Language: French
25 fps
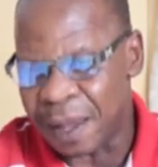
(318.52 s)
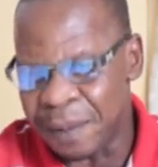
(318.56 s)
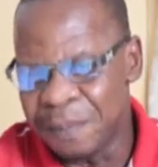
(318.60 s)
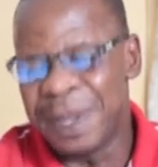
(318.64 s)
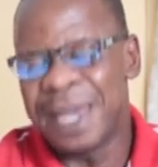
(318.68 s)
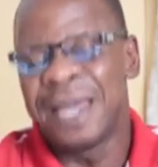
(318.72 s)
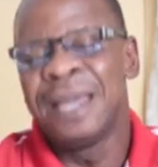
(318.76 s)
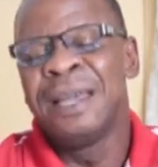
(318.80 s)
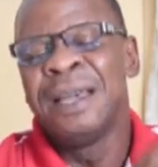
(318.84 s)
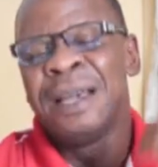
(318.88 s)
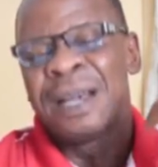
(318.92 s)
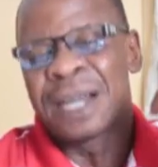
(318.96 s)

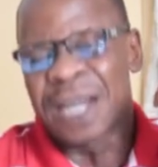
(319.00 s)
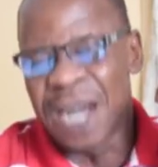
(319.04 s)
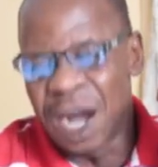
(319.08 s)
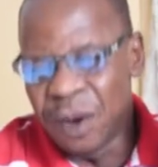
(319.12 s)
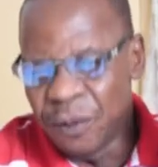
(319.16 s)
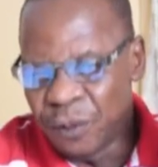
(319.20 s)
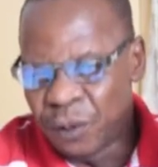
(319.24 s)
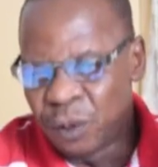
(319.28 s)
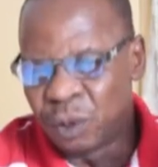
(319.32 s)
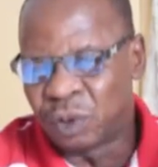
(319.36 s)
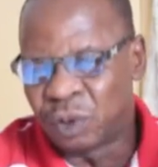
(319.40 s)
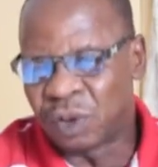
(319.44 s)
Mais
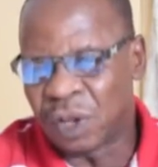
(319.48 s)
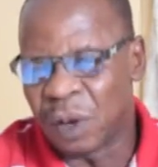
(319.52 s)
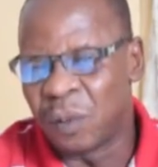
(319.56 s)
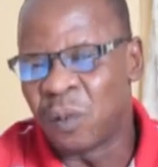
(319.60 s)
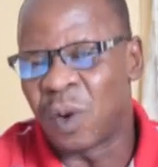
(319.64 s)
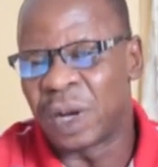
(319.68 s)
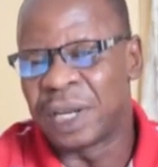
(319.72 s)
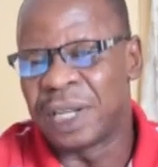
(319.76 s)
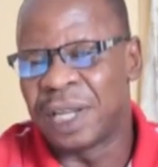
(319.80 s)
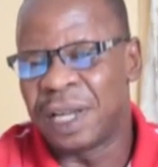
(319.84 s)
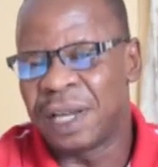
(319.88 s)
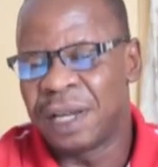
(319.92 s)
quand vous
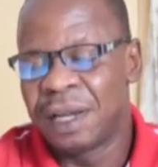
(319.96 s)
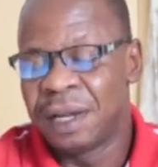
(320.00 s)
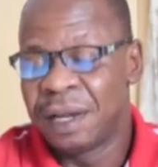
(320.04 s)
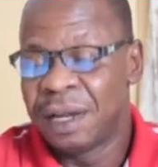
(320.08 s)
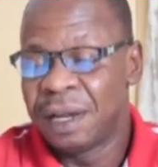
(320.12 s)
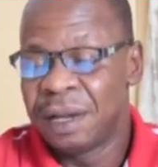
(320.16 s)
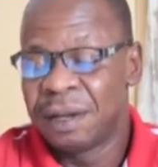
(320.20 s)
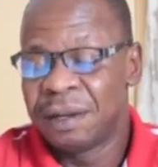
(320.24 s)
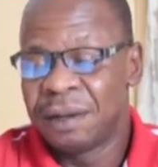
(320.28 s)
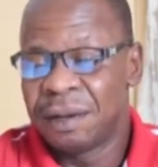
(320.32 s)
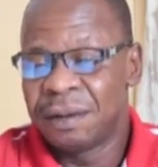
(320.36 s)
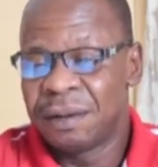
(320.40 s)
témoignez,
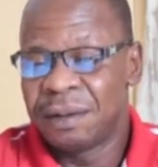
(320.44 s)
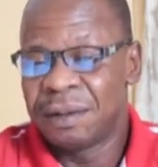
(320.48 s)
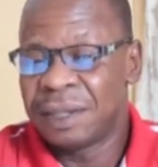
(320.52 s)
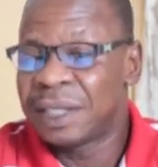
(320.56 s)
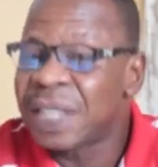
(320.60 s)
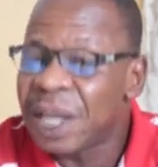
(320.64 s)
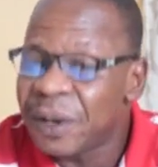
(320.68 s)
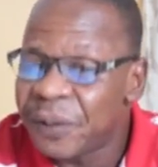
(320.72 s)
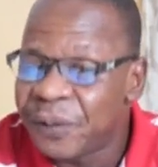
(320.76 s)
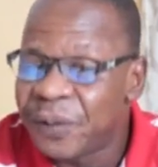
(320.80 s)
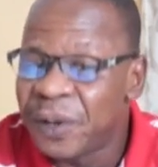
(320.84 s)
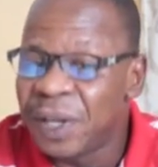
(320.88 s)

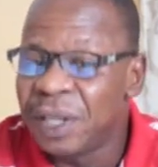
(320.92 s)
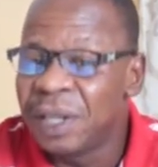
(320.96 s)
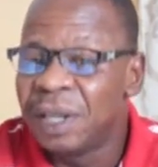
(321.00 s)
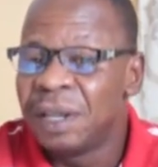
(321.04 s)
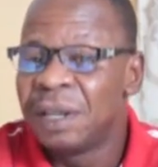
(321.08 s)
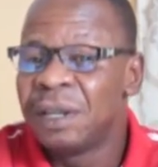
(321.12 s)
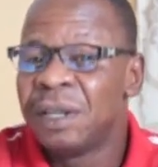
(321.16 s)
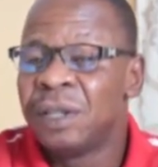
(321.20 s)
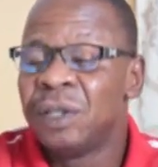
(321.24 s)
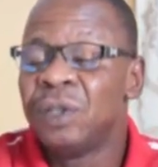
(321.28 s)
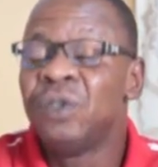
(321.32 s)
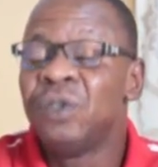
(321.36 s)
ça fait
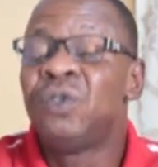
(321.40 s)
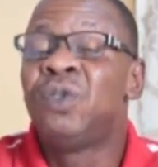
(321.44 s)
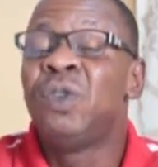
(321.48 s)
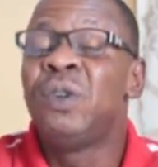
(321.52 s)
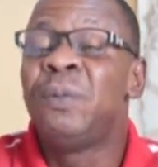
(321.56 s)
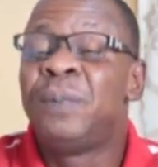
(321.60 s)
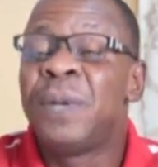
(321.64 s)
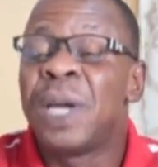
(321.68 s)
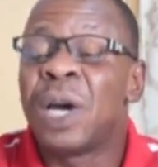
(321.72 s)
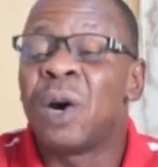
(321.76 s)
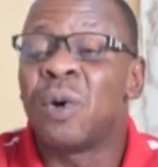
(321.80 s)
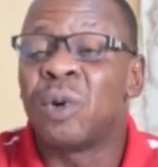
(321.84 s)
du
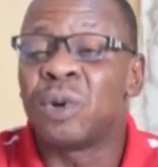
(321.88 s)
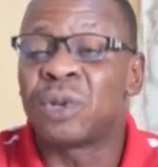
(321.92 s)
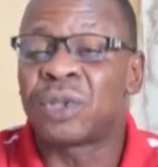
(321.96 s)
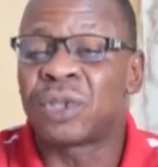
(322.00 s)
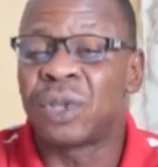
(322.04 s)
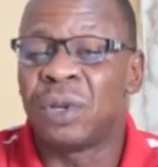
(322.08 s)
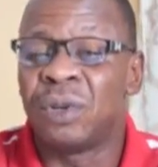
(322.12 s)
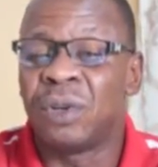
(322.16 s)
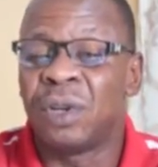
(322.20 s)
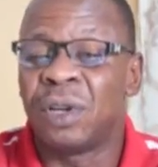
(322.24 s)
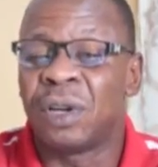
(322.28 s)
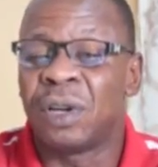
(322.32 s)
bien au
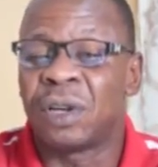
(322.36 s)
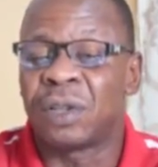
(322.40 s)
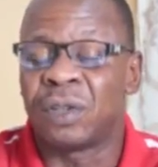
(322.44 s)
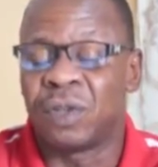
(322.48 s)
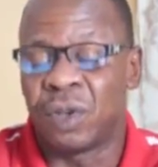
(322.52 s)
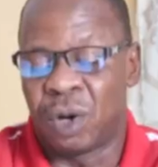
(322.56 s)
Seigneur.